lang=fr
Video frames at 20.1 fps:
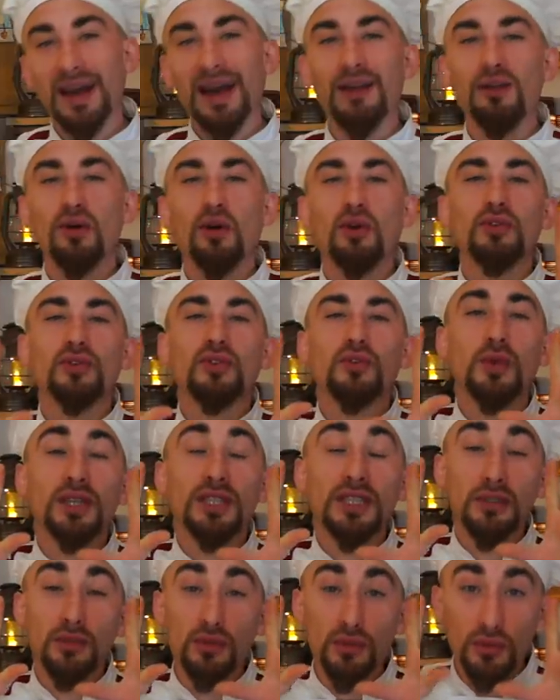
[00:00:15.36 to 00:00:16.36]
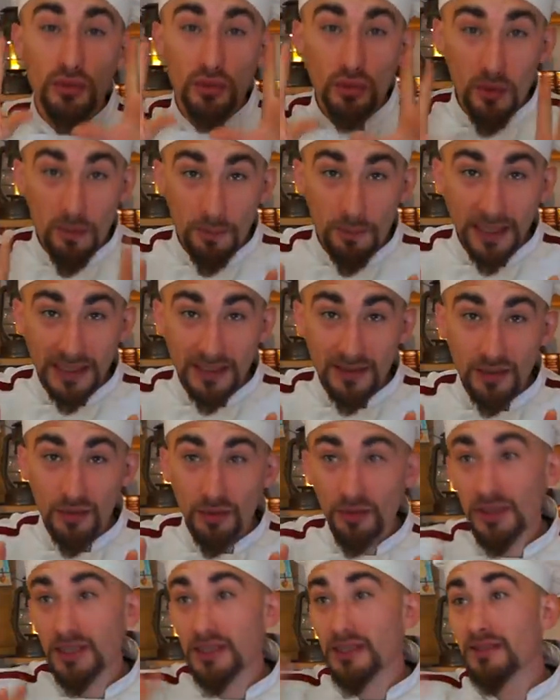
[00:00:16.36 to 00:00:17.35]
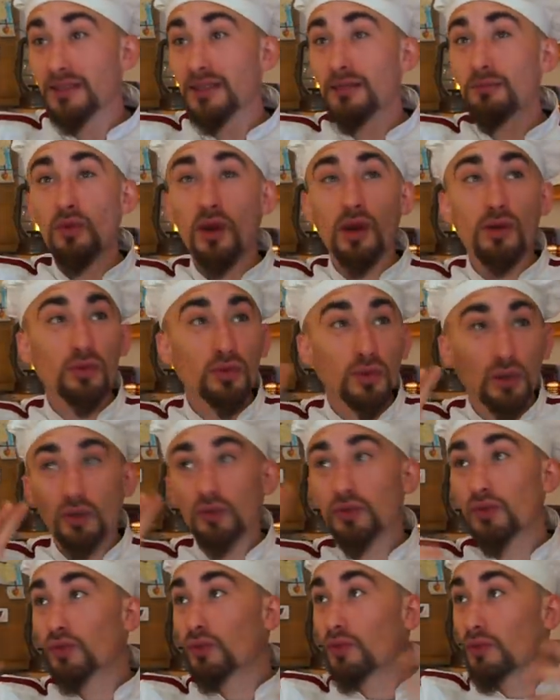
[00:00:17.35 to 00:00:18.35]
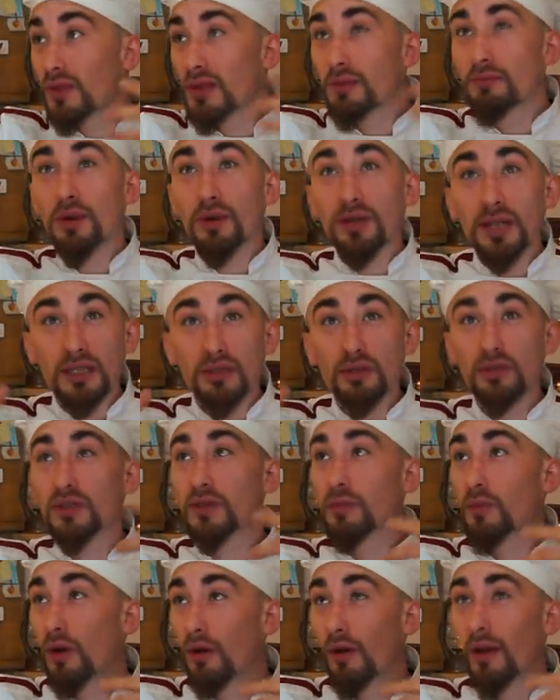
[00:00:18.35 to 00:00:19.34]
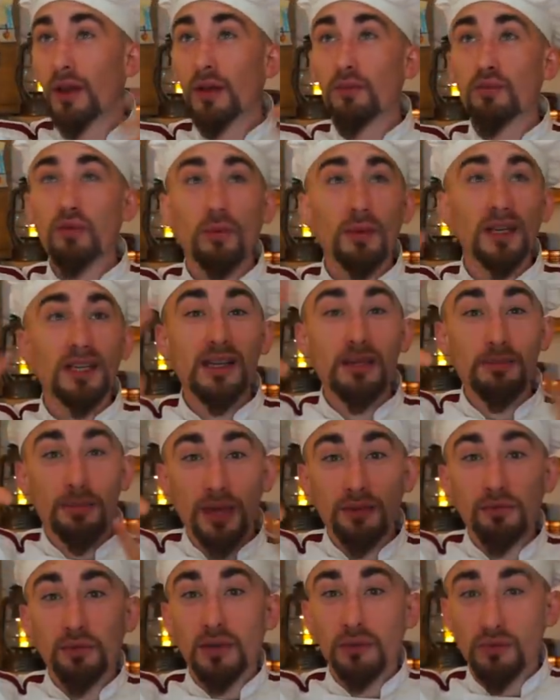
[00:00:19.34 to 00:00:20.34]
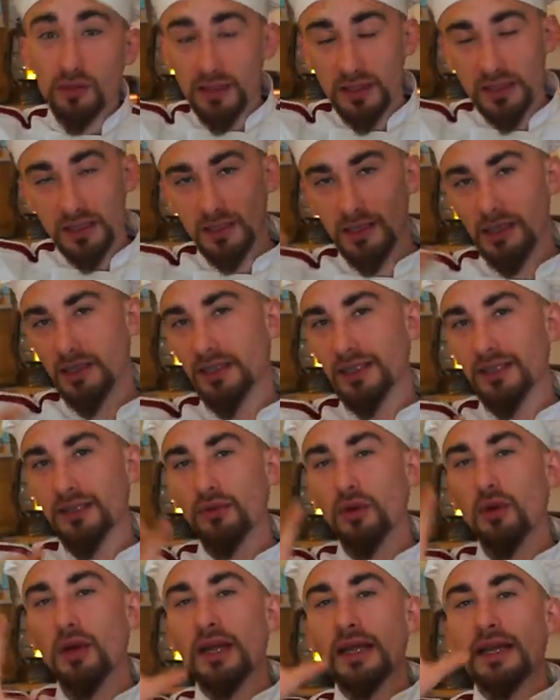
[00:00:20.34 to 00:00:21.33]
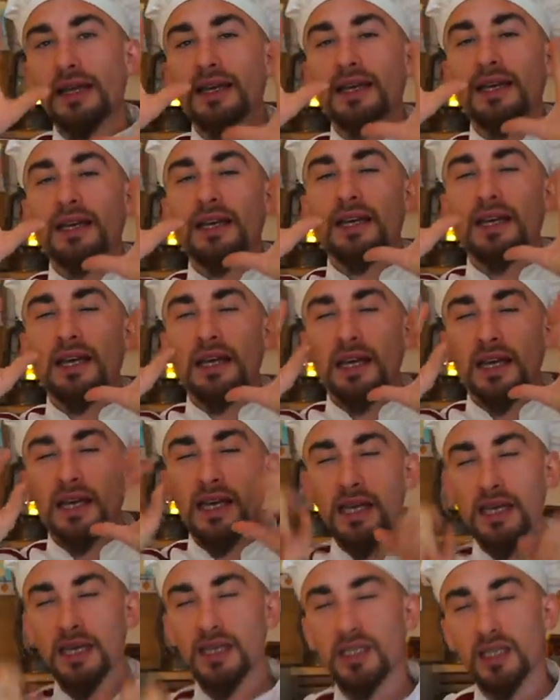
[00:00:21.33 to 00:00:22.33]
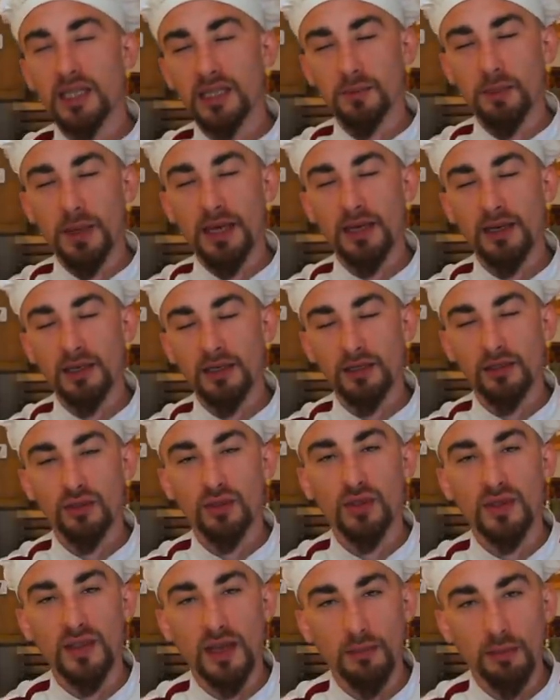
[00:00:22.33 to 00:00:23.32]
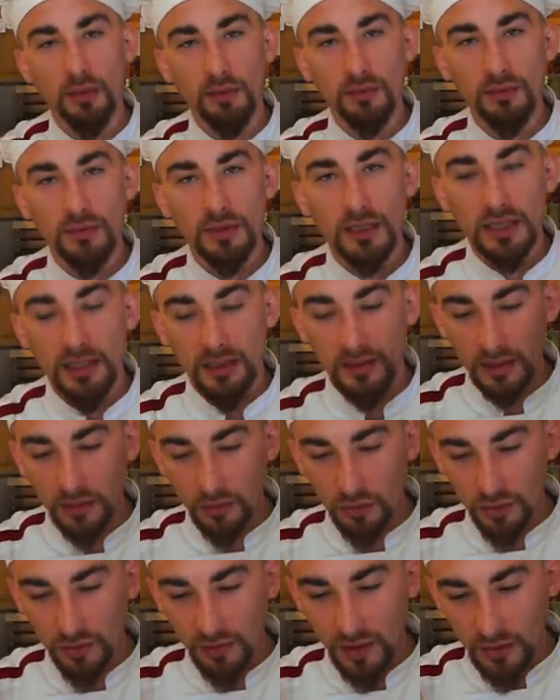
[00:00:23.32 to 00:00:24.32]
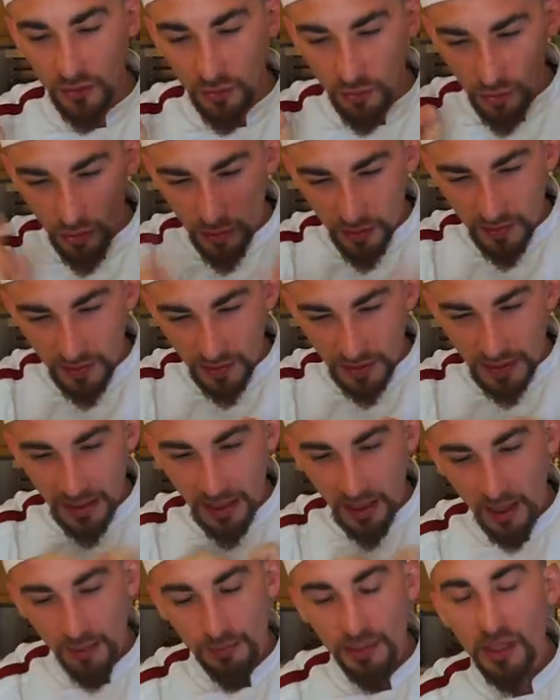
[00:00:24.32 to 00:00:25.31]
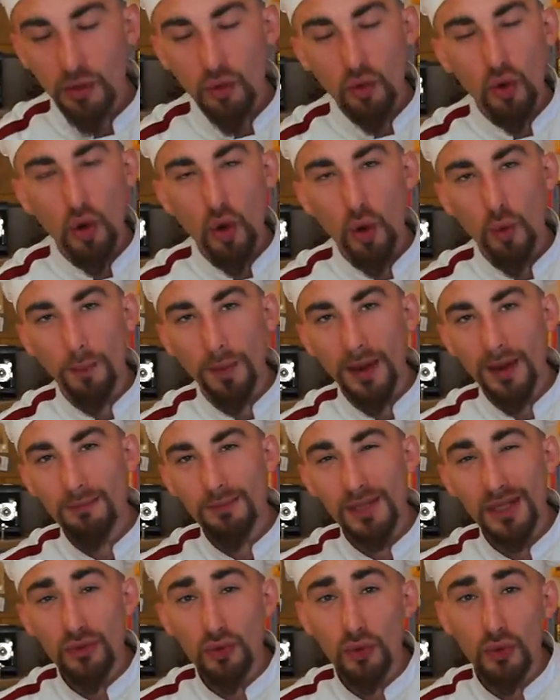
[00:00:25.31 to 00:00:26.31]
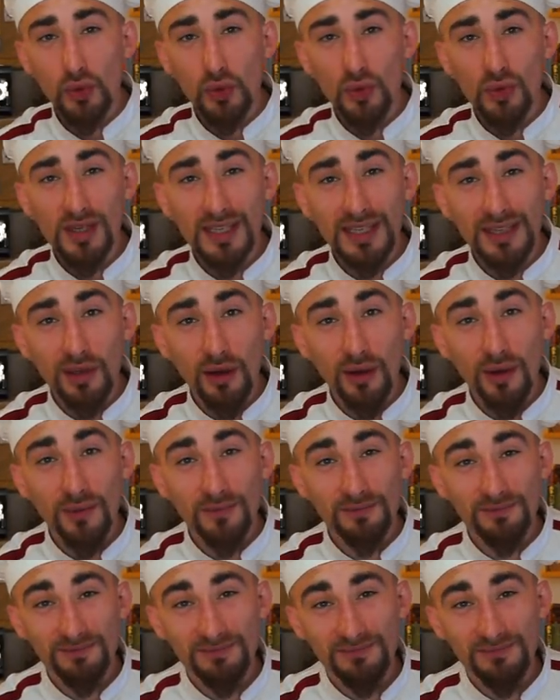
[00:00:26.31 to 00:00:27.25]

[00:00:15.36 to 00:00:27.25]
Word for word: Alors soyez juste patient et laissez-moi le temps de trouver le bon agencement pour mettre les panneaux acoustiques et les rideaux. Et j'espère, ce sera bon. Sinon on devra se coltiner un micro en plein milieu de l'écran.